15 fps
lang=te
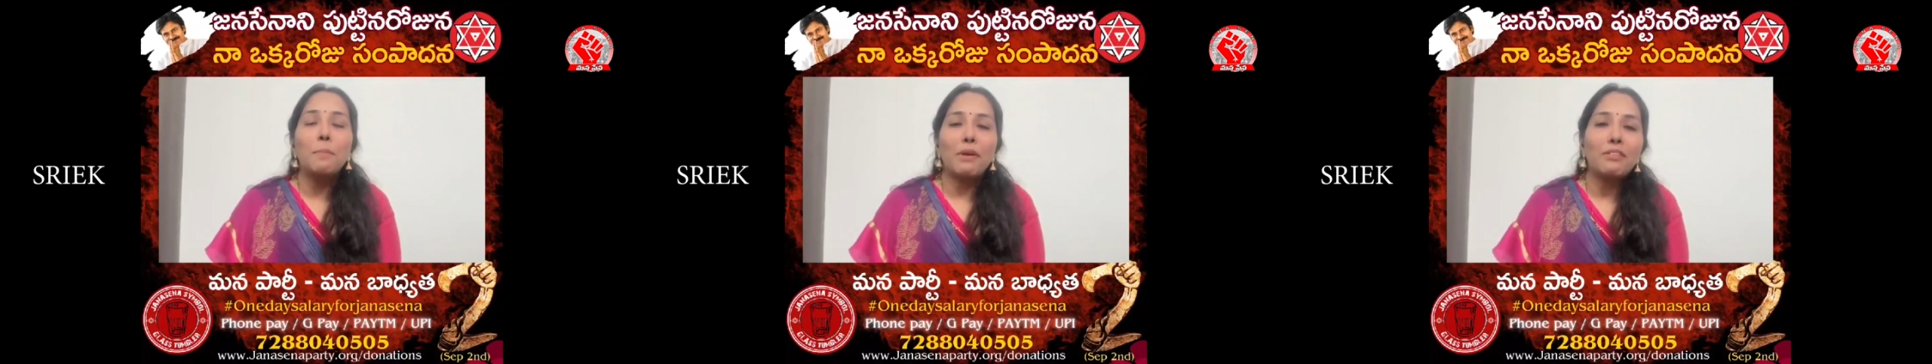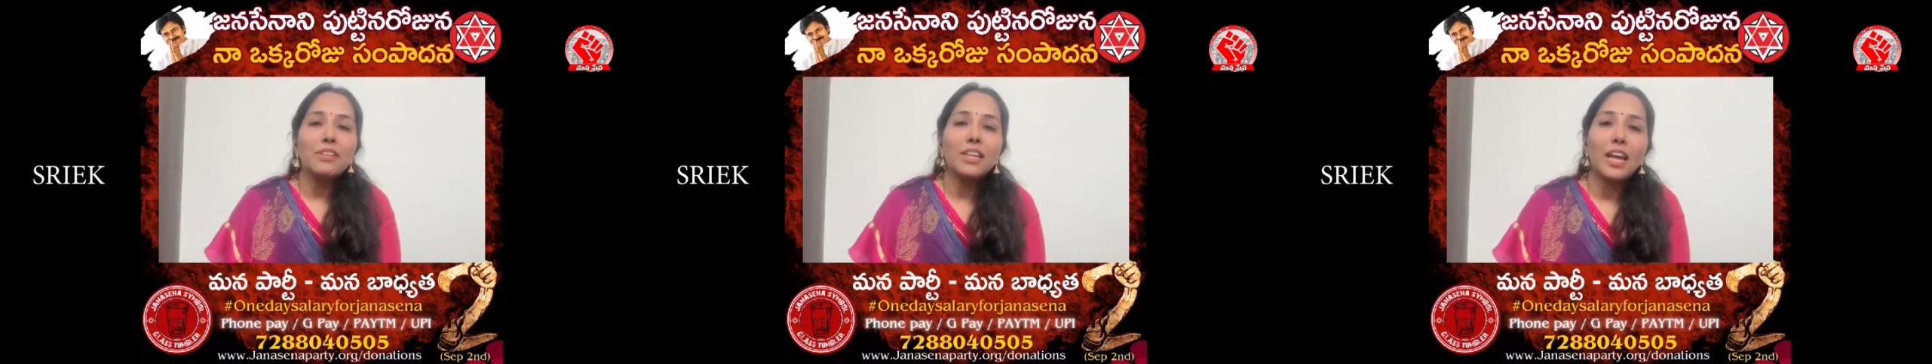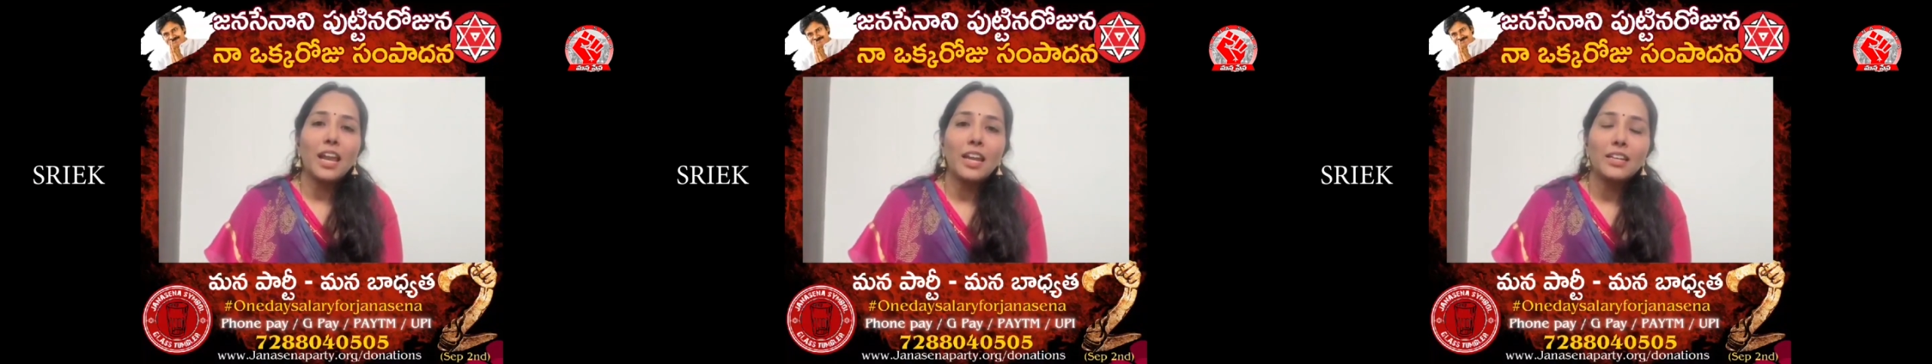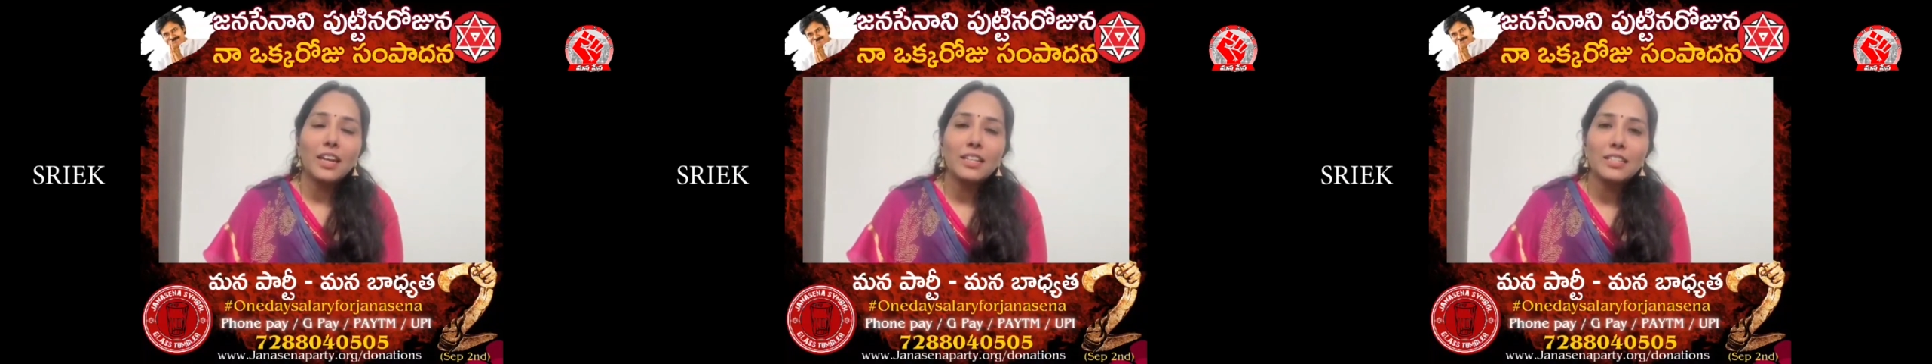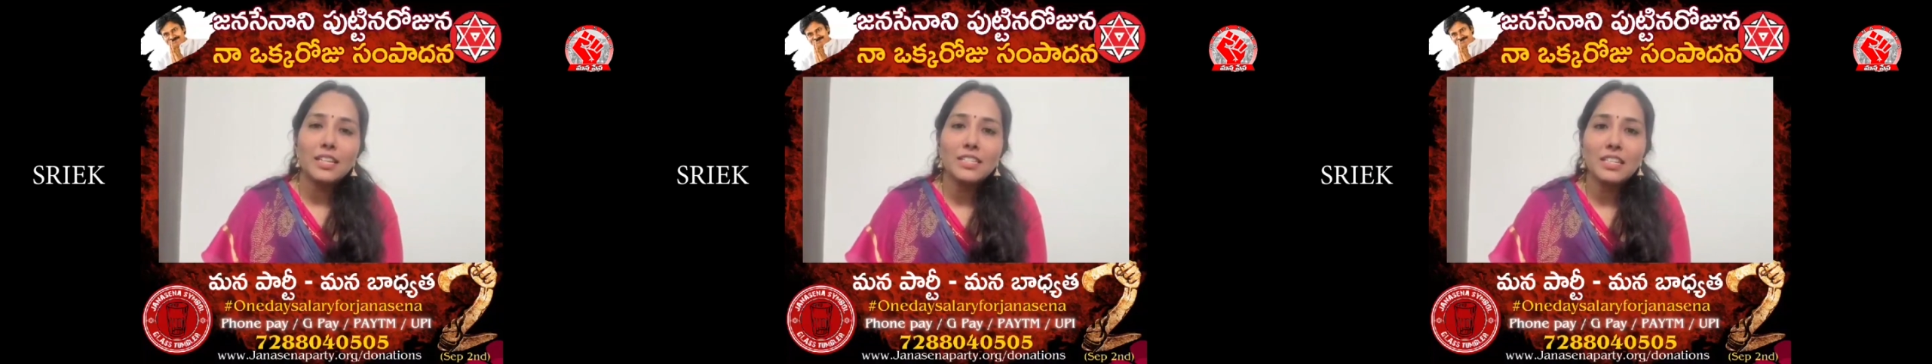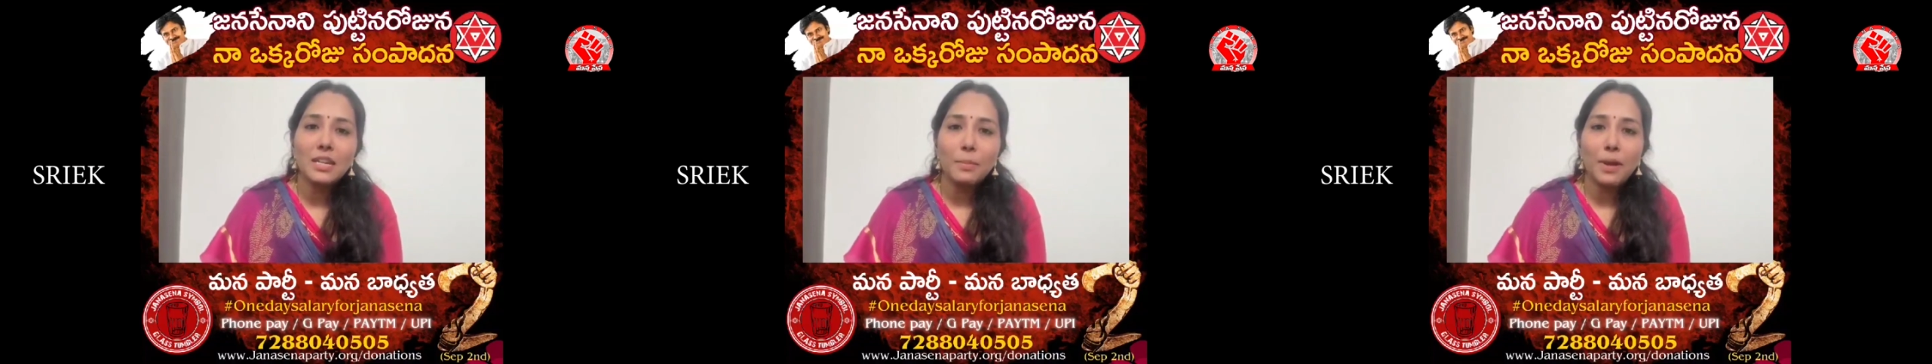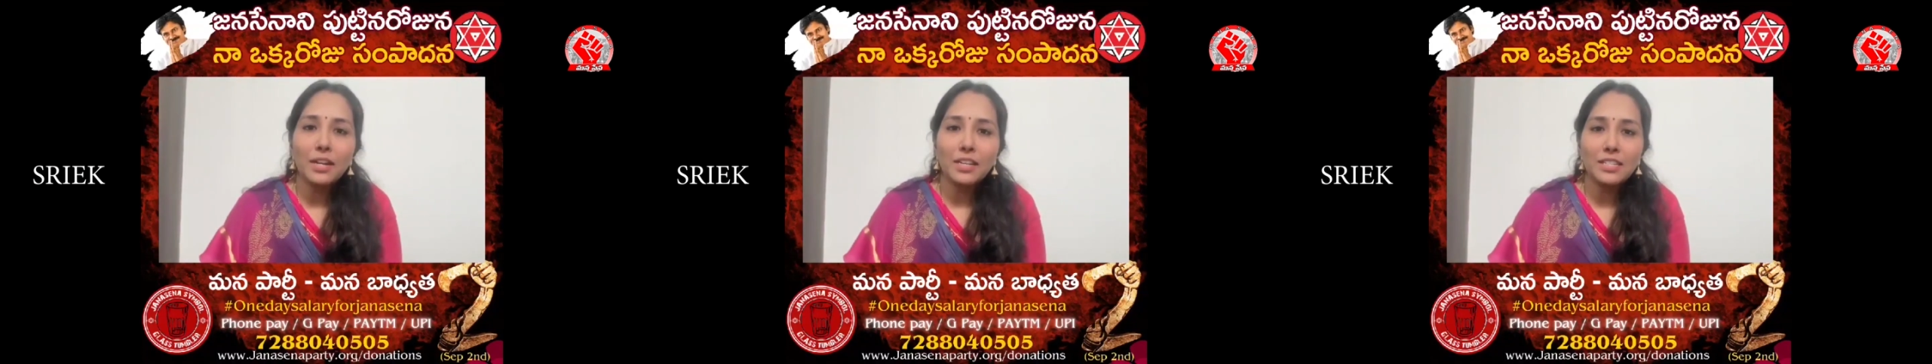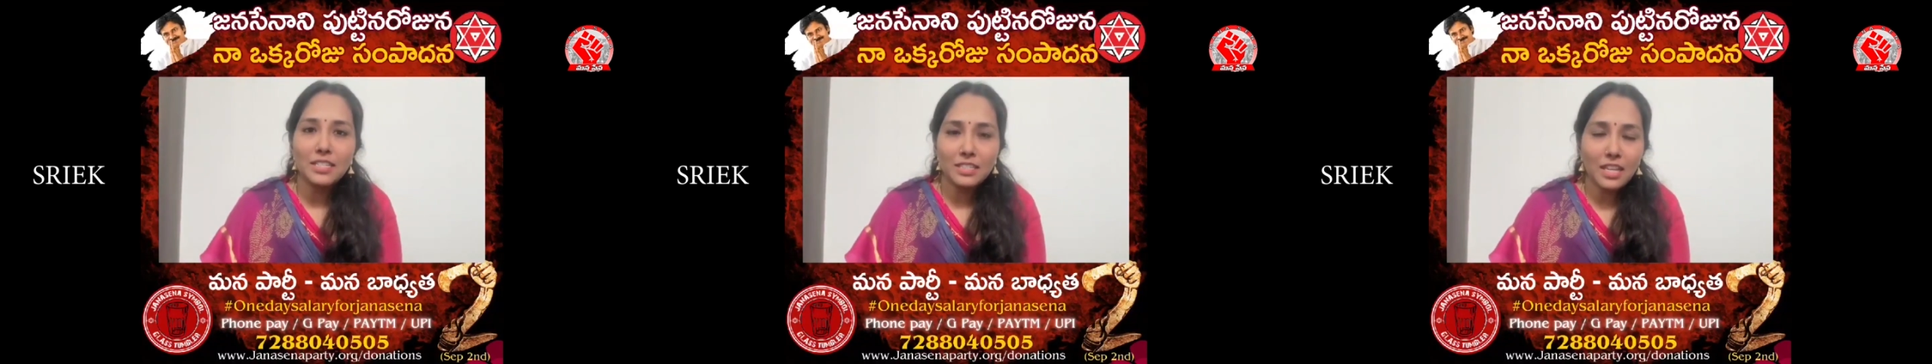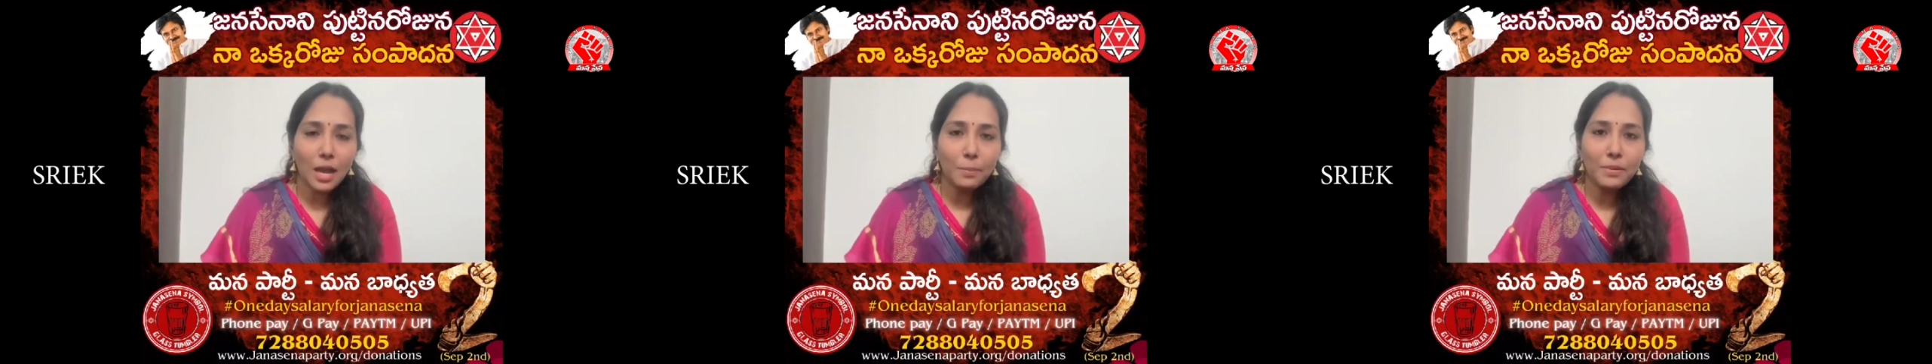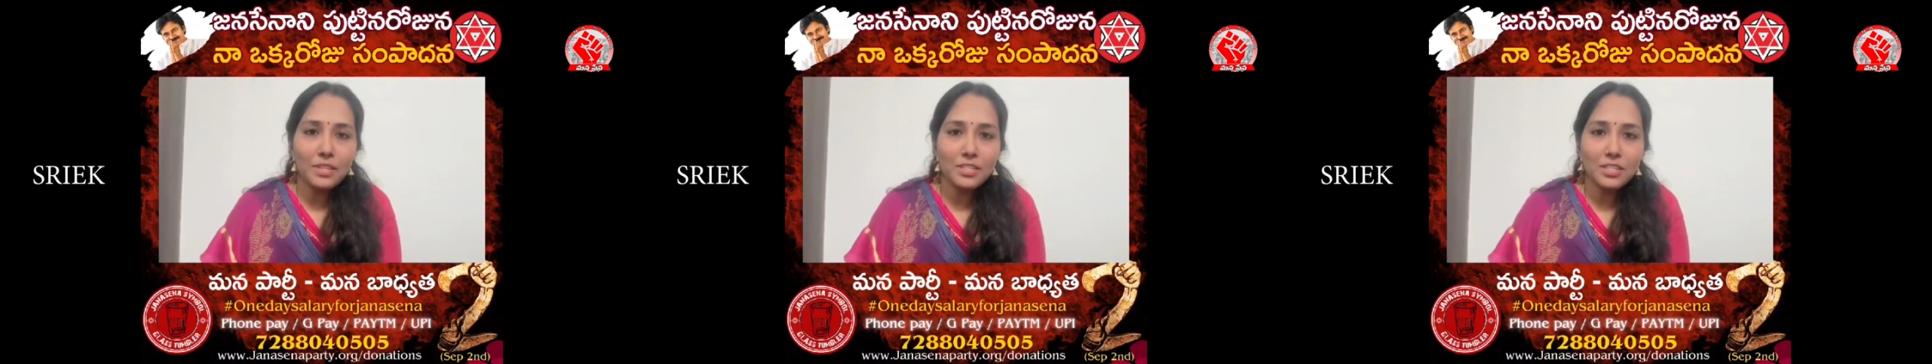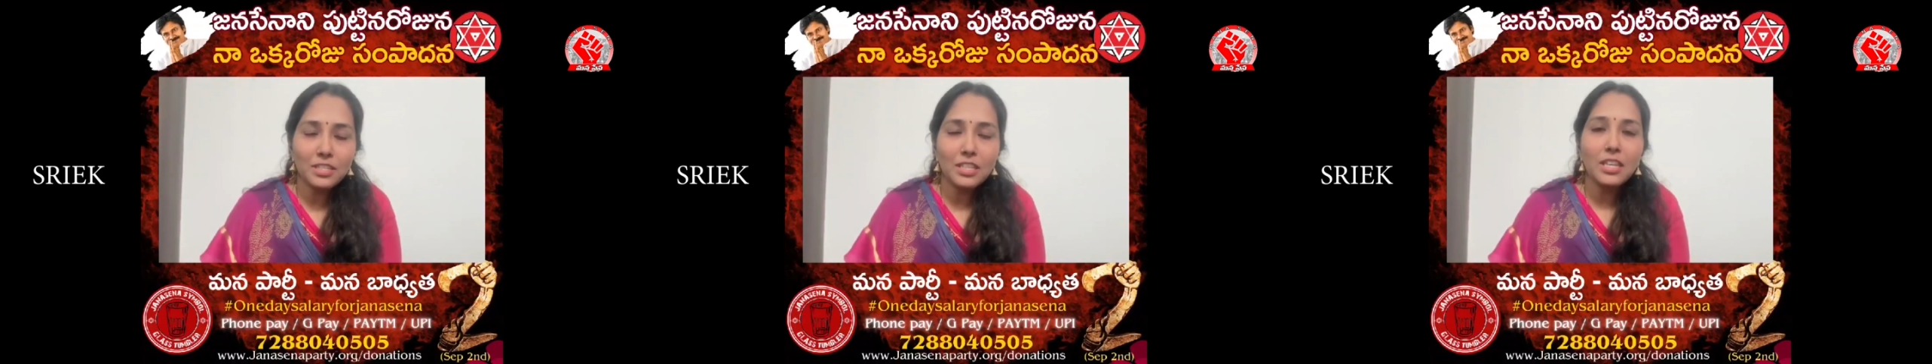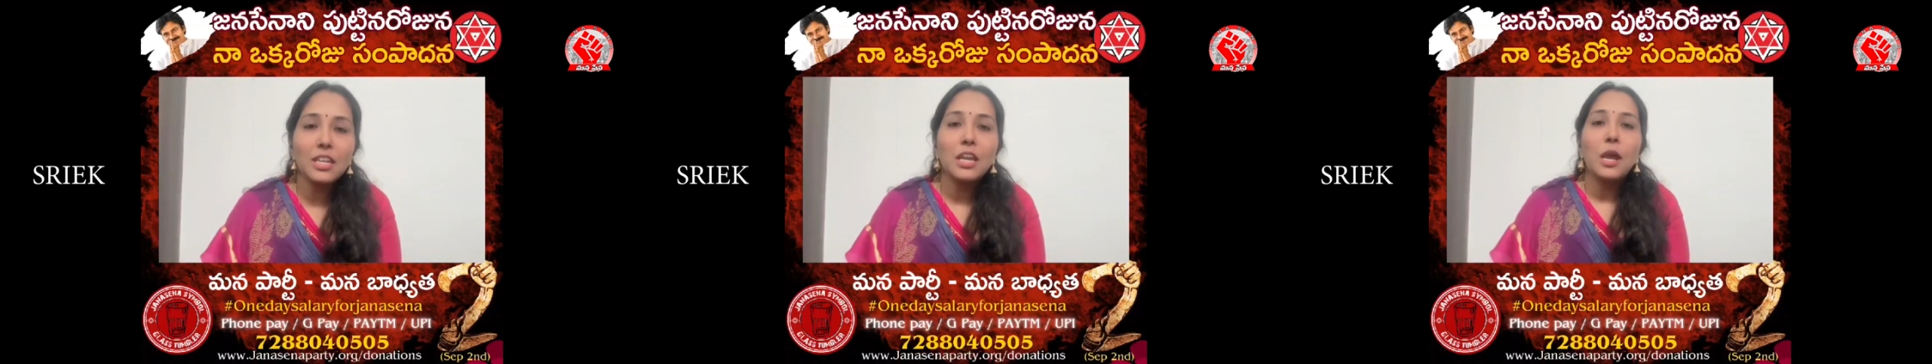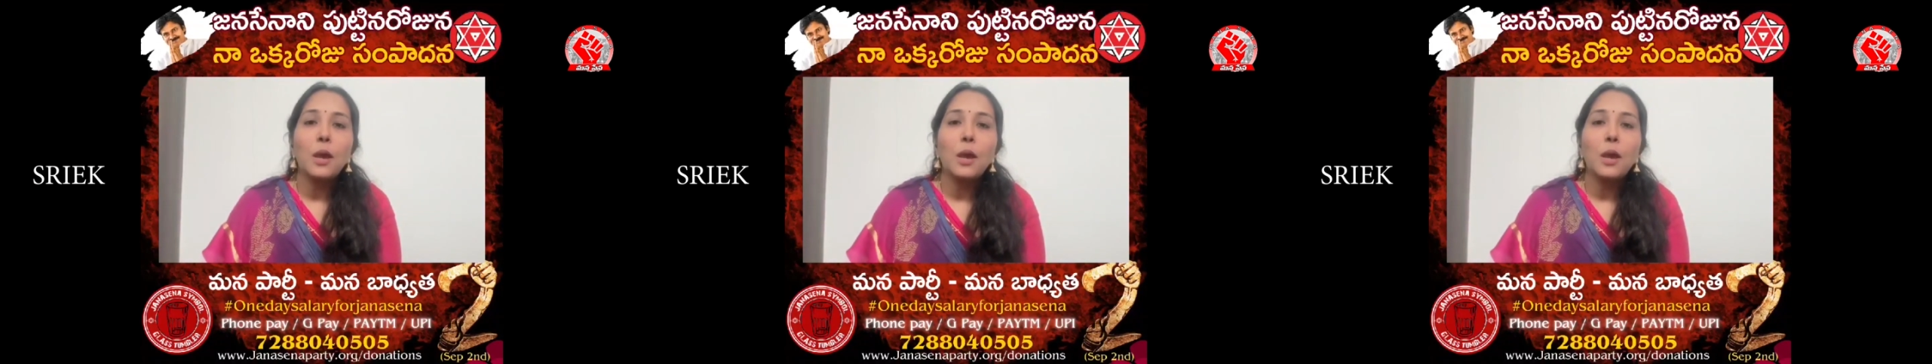పవన్ కళ్యాణ్ గారు జనసేన పార్టీని స్థాపించింది